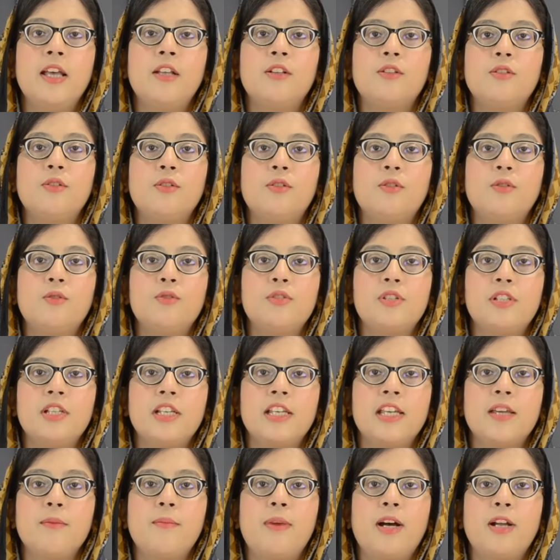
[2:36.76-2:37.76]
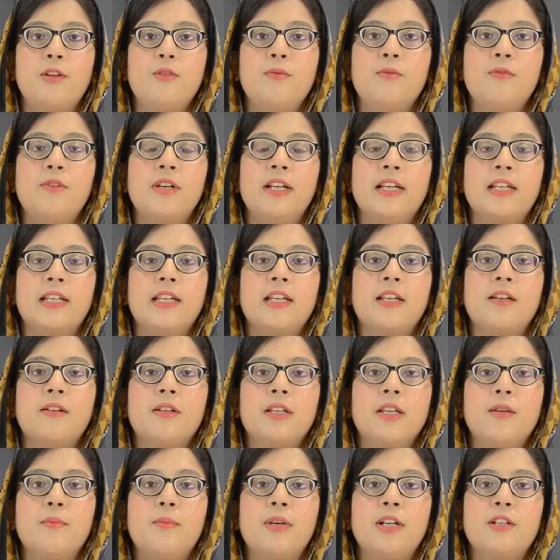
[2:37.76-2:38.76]
तो उससे ये मालूम हुआ है कि
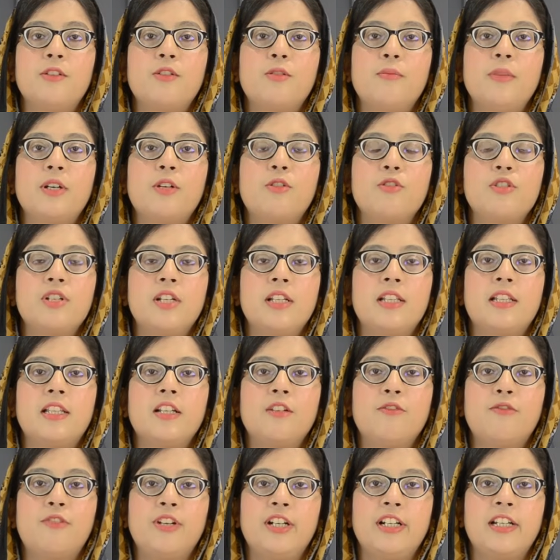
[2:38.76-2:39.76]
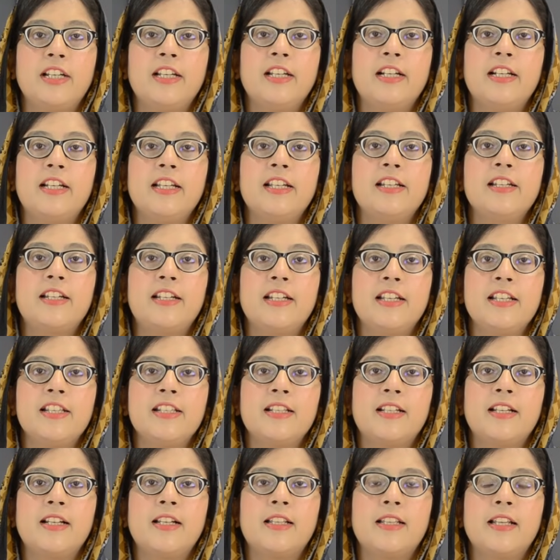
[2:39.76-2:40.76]
ये मर्दों में कुछ हद तक फर्टिलिटी
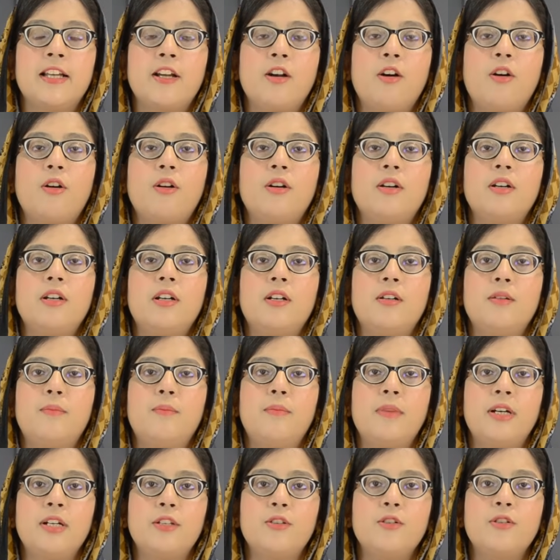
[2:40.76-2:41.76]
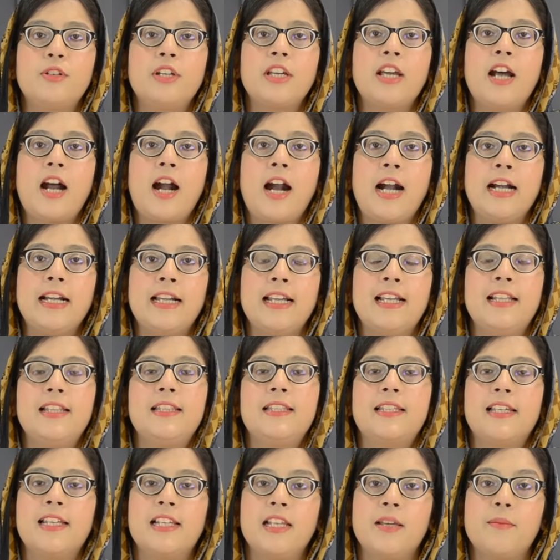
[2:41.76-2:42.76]
इंक्रीज़ करता है और मर्दों की हार्ट
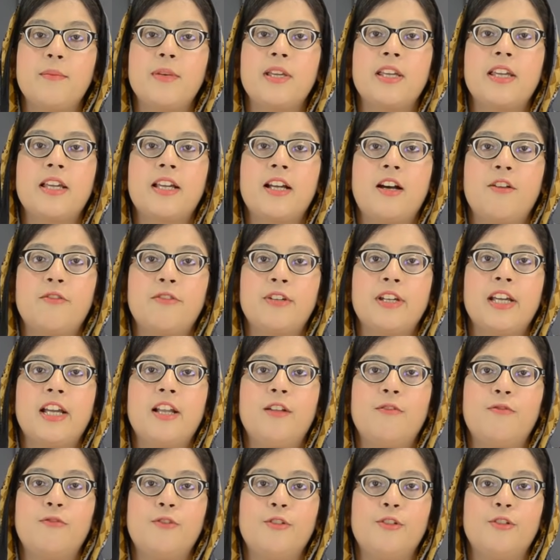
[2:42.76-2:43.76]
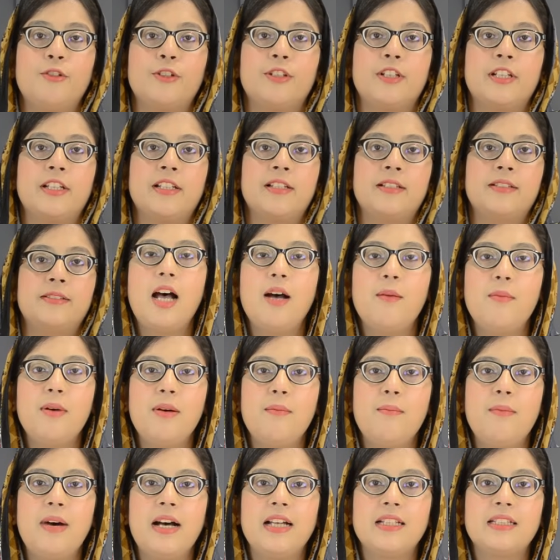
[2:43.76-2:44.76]
हेल्थ के लिए भी ये काफ़ी हेल्पफुल होता है अब
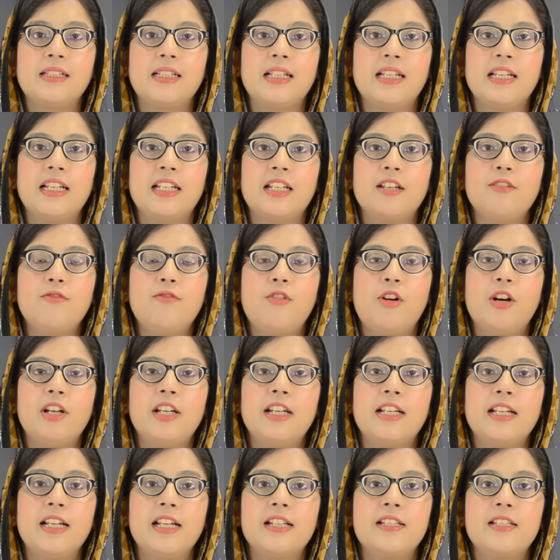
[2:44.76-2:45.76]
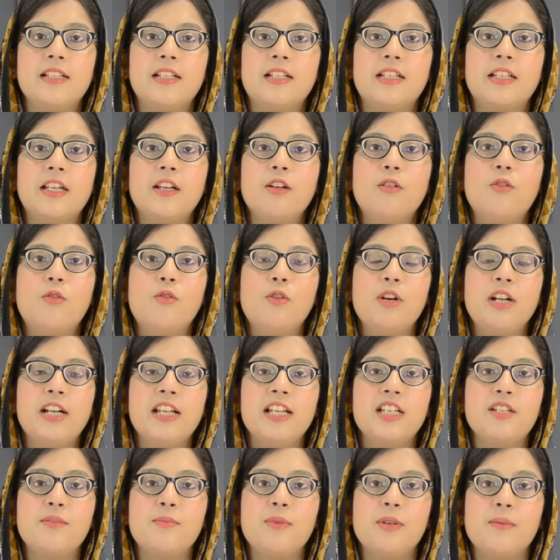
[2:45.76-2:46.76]
हम बात करेंगे फॉलिक एसिड के ओल्ड
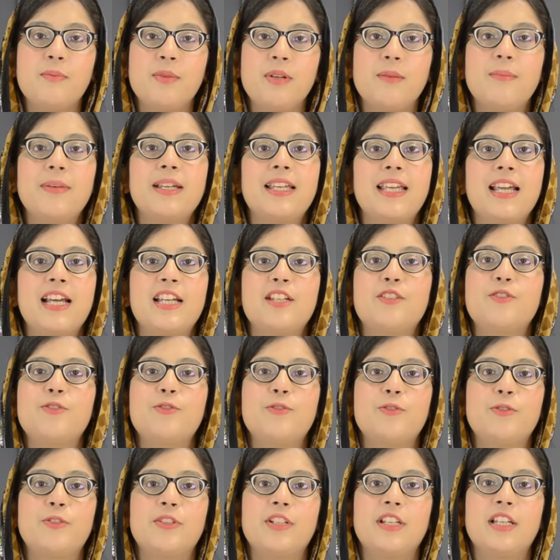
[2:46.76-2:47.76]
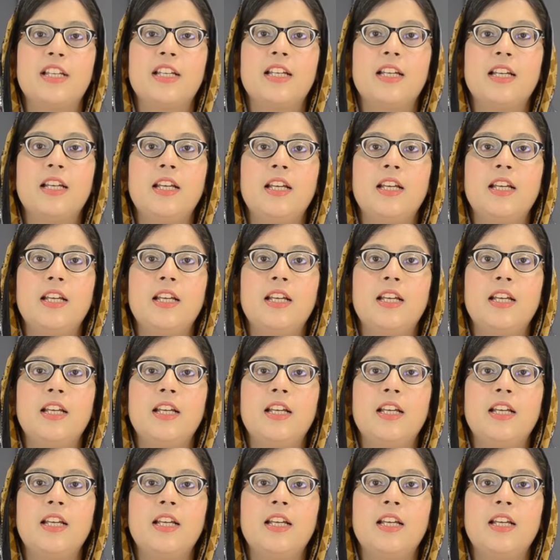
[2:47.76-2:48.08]
एज पीपल में क्या यूज़ होते हैं